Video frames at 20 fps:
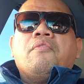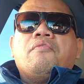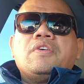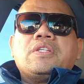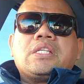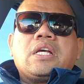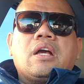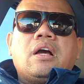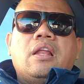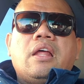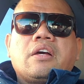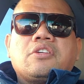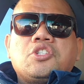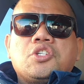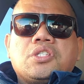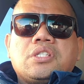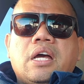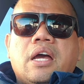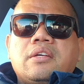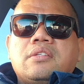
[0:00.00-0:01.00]
physical
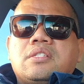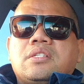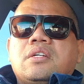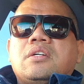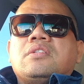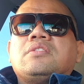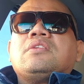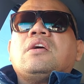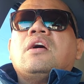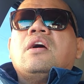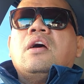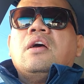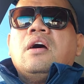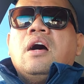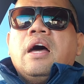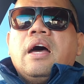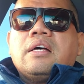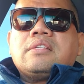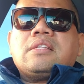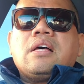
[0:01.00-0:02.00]
exercises
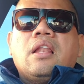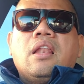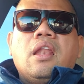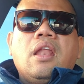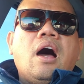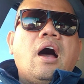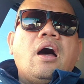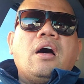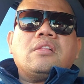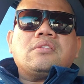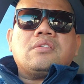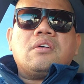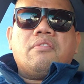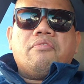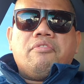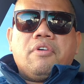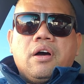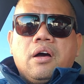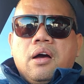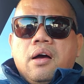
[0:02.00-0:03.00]
has a lot
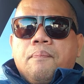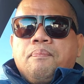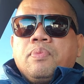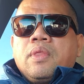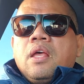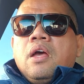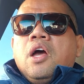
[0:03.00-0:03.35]
of uh,